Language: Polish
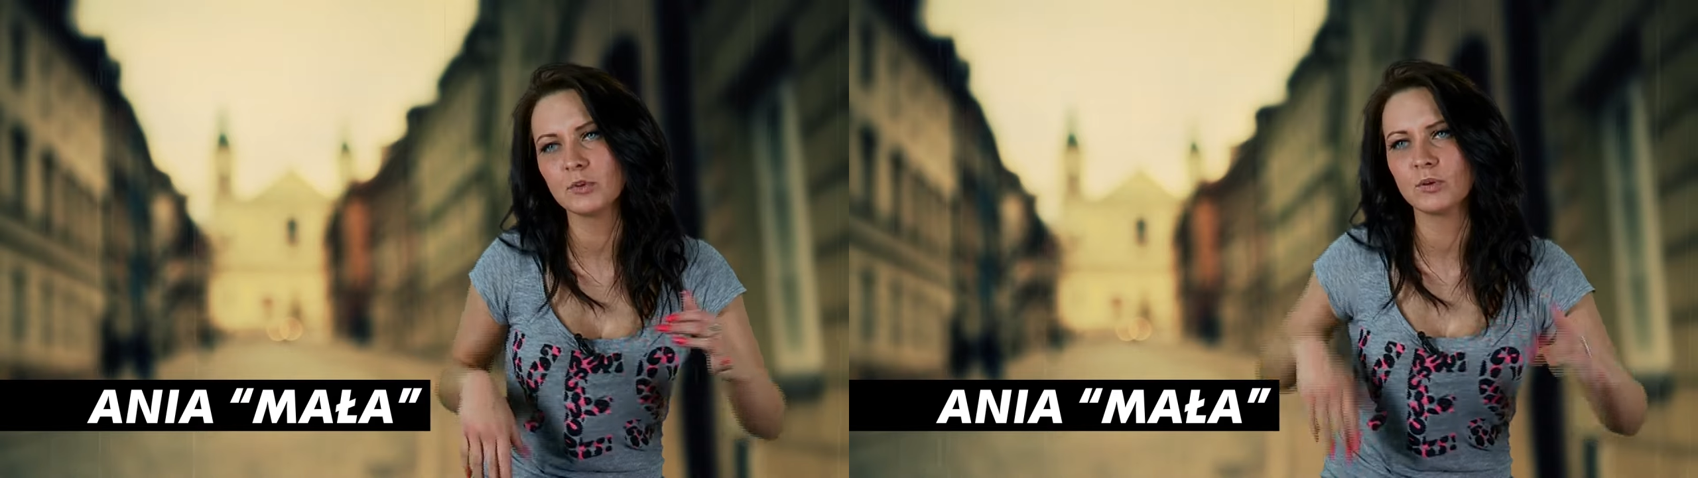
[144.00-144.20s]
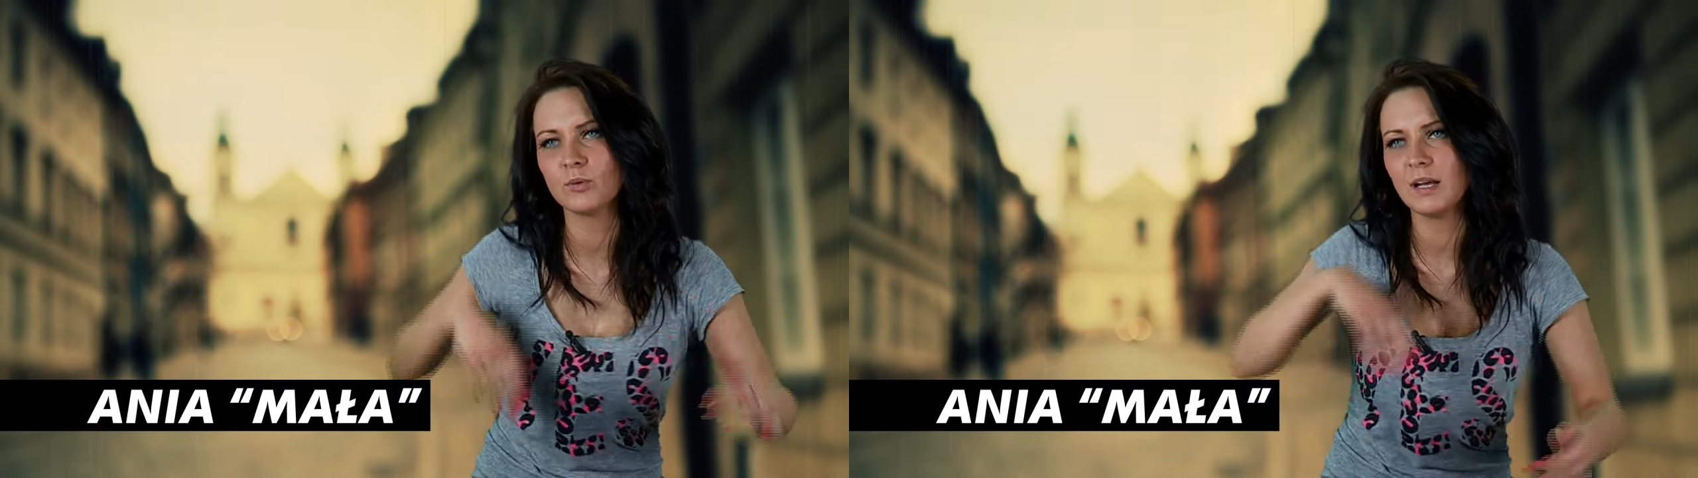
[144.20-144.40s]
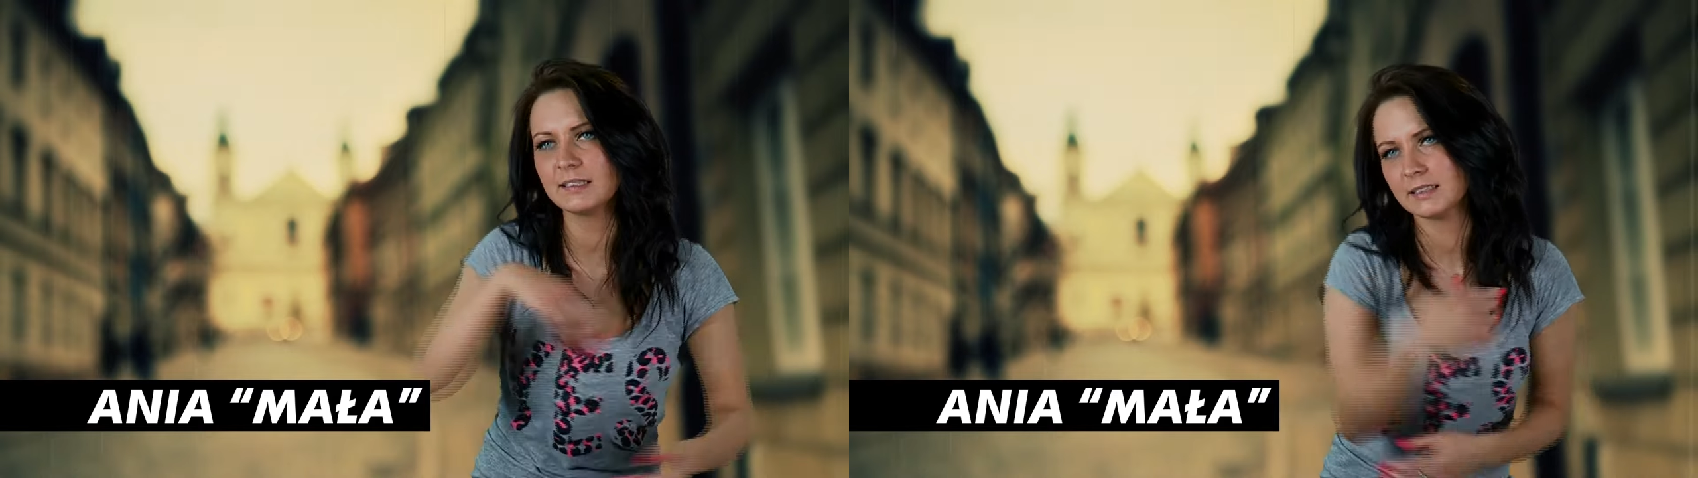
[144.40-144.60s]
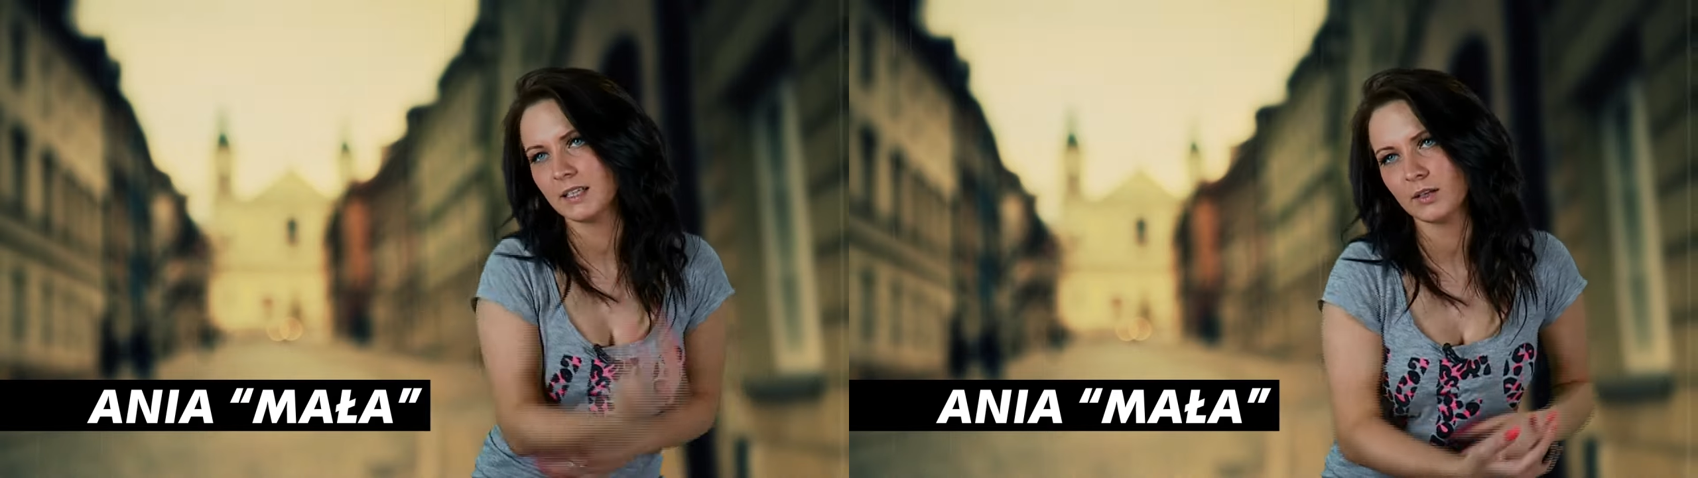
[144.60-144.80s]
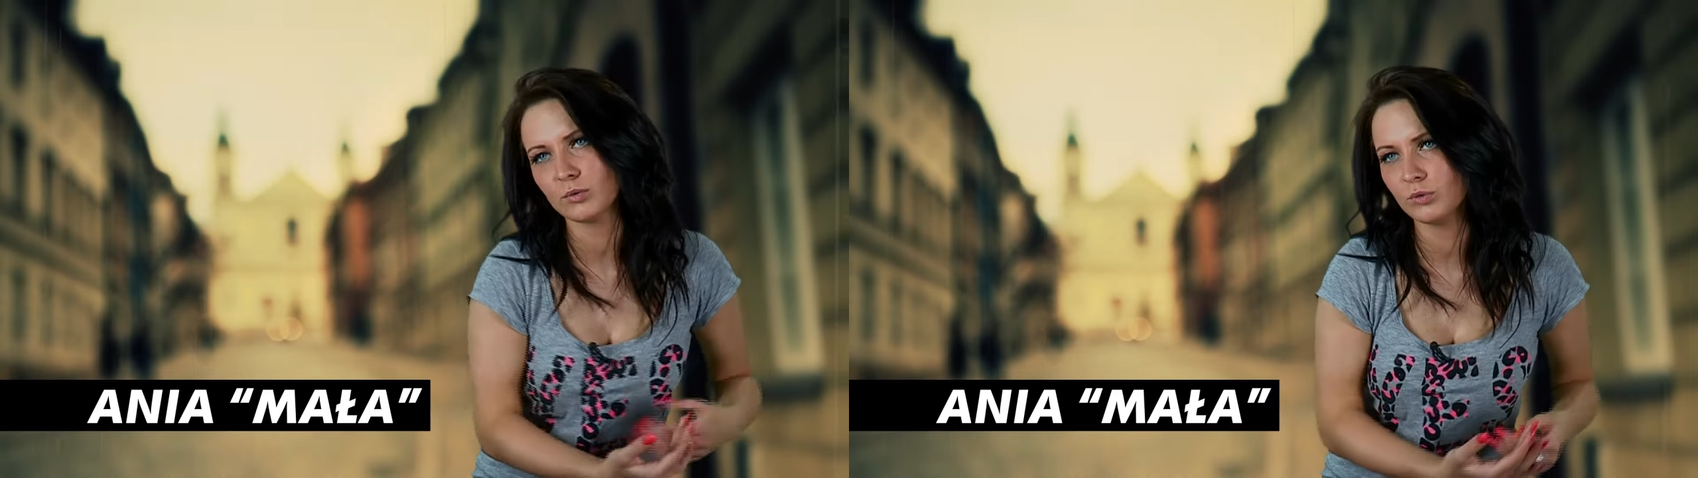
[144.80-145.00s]
tą
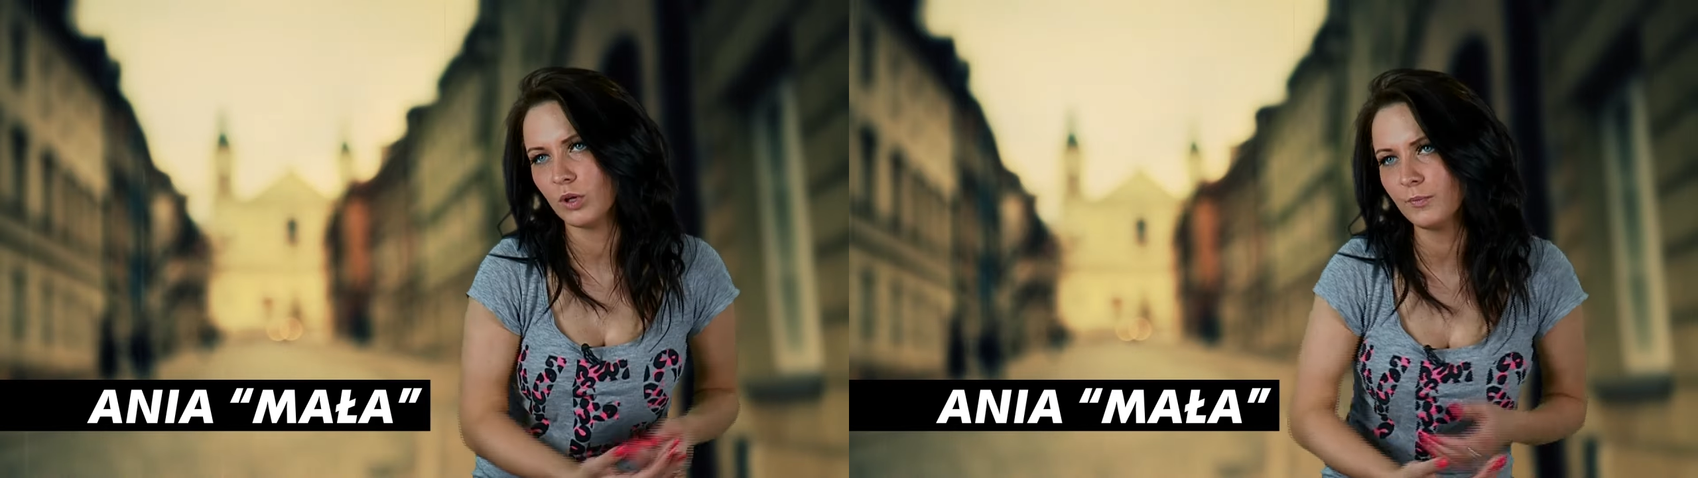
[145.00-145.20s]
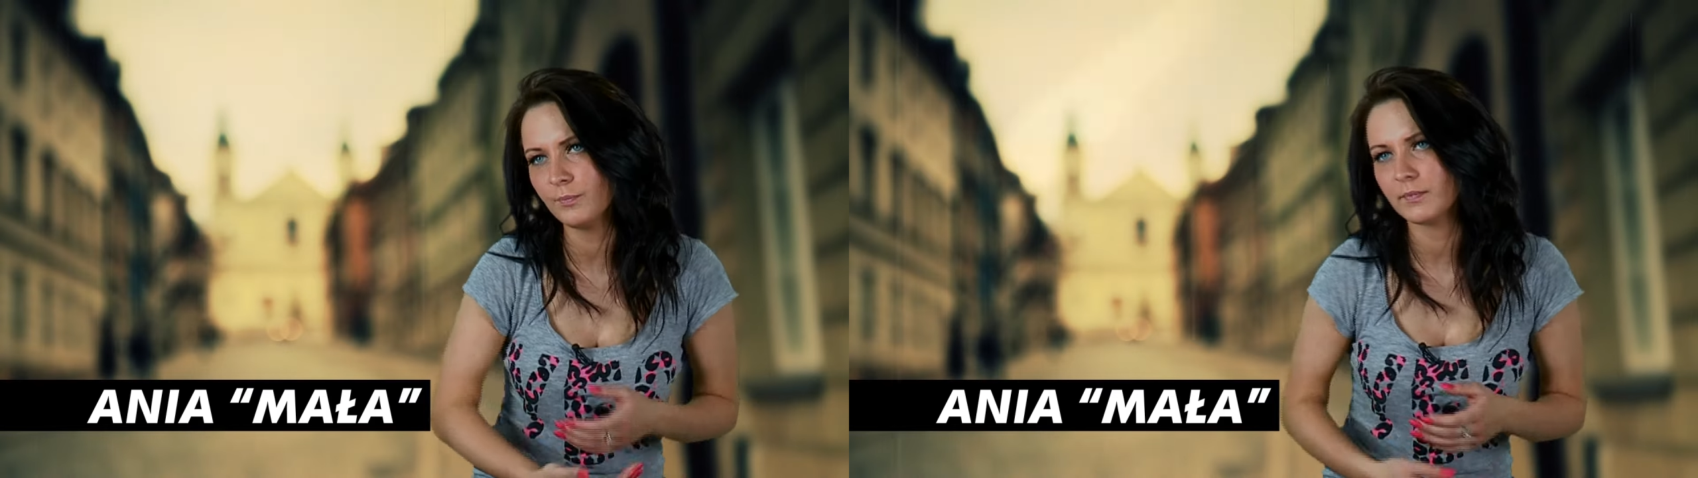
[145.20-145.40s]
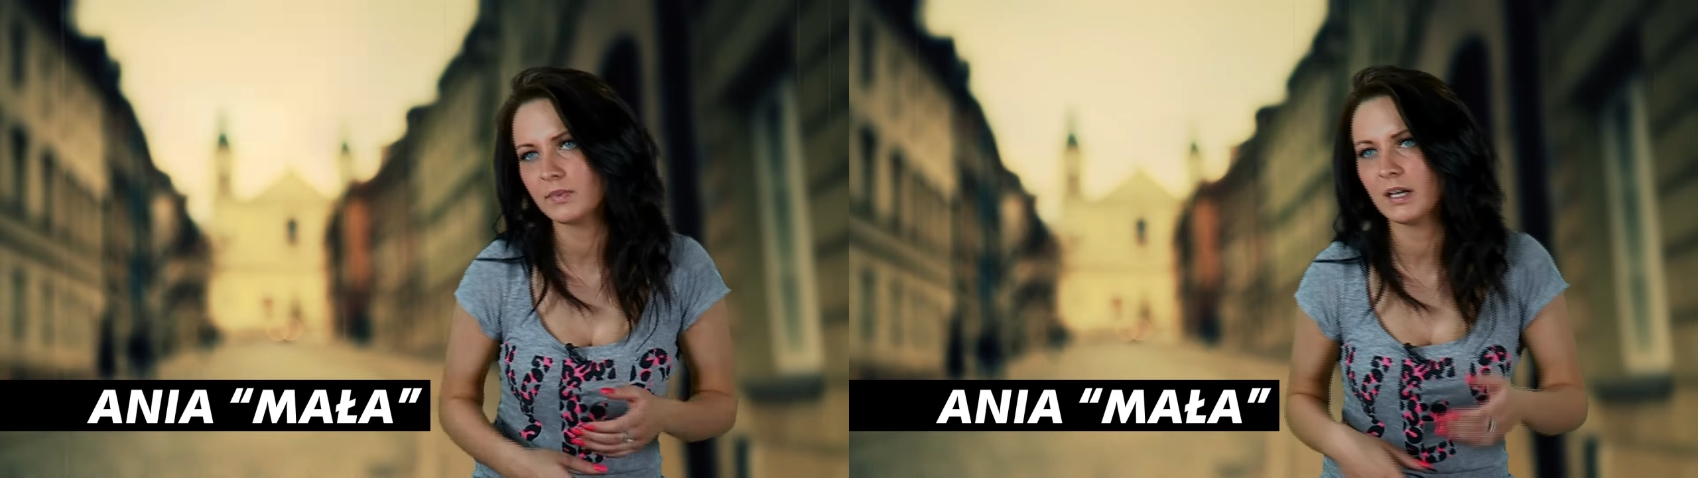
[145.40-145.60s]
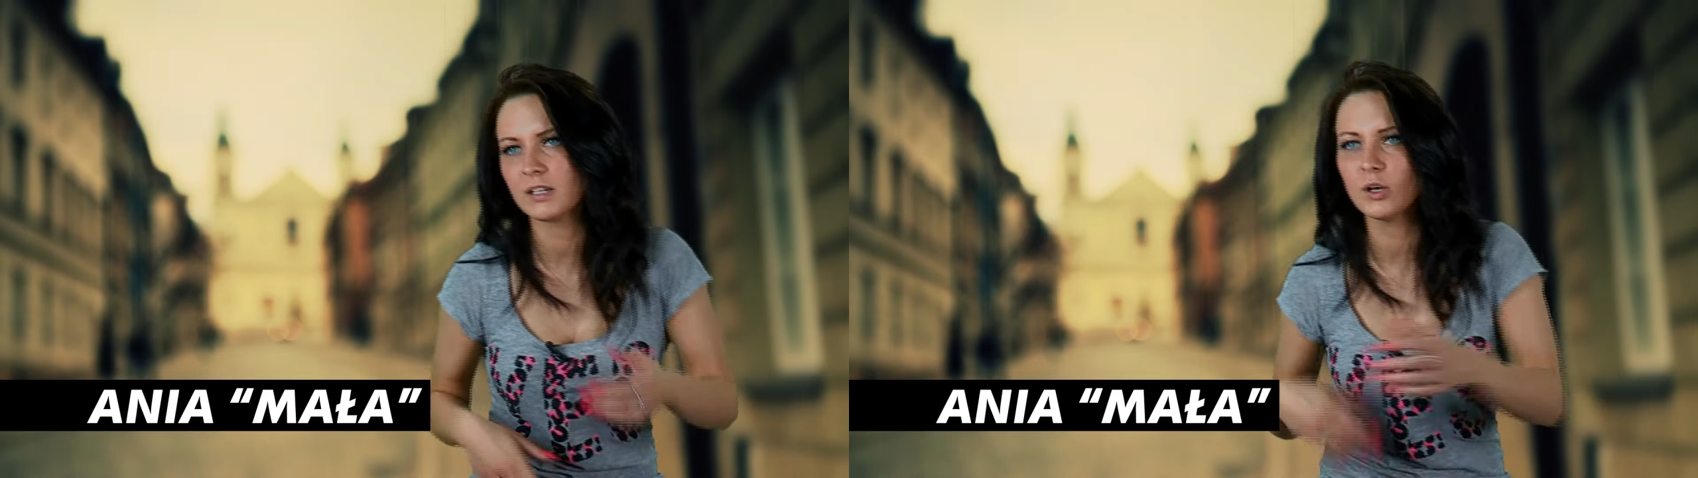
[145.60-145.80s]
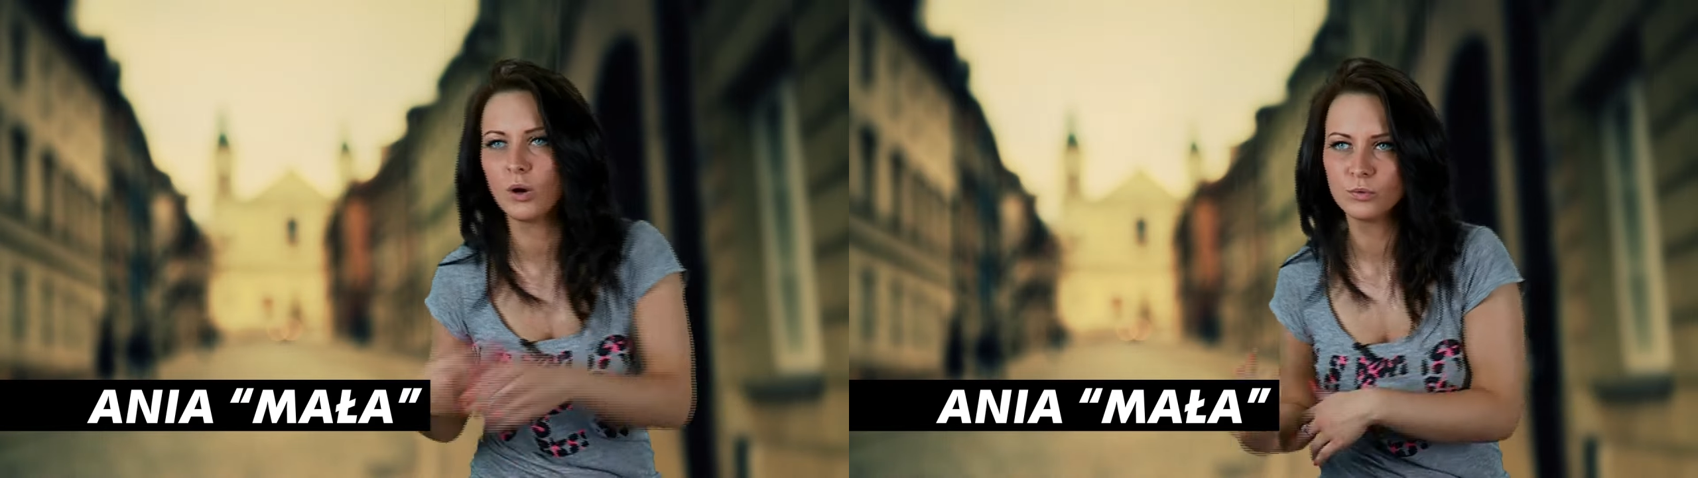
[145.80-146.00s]
laskę rudą, jak
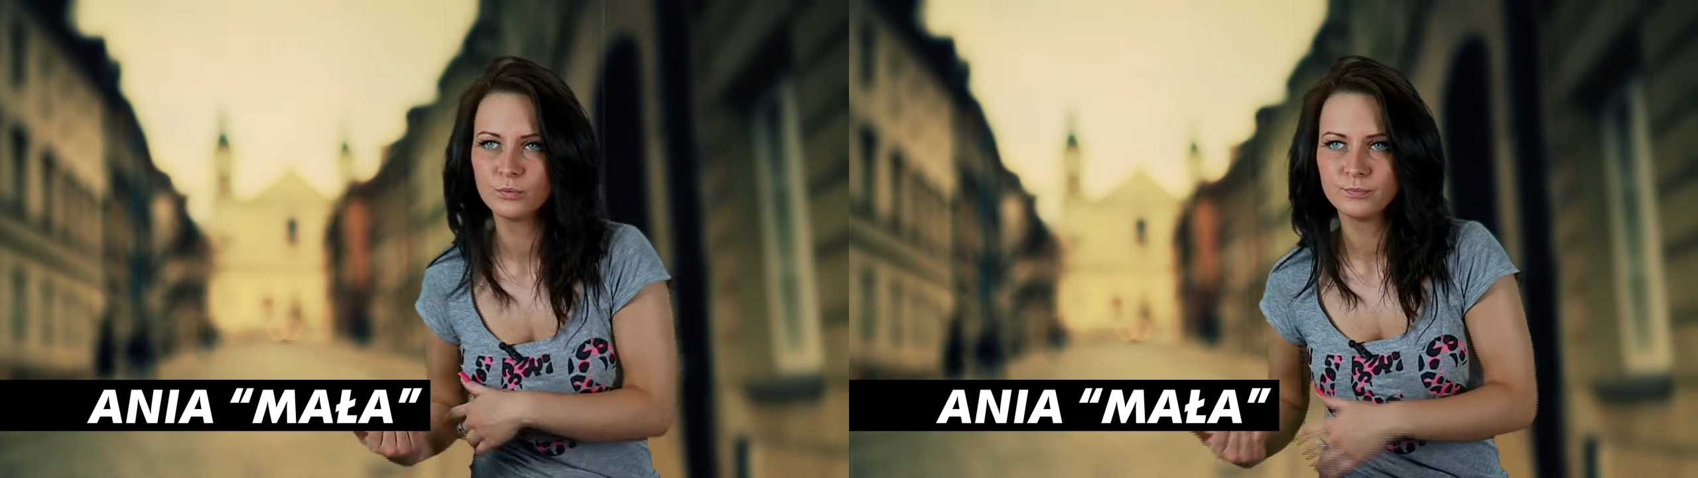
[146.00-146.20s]
ją.